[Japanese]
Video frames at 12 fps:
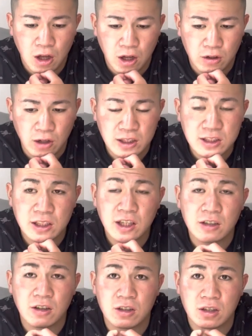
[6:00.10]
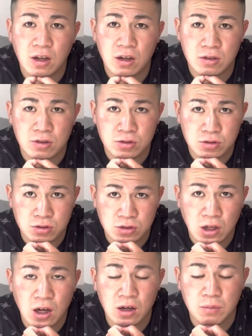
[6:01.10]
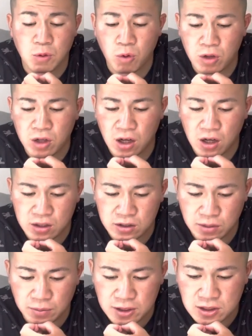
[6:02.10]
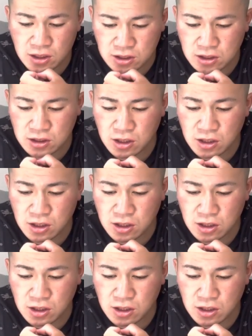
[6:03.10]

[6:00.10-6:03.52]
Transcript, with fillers: あのアジア大学からも声かかってましたし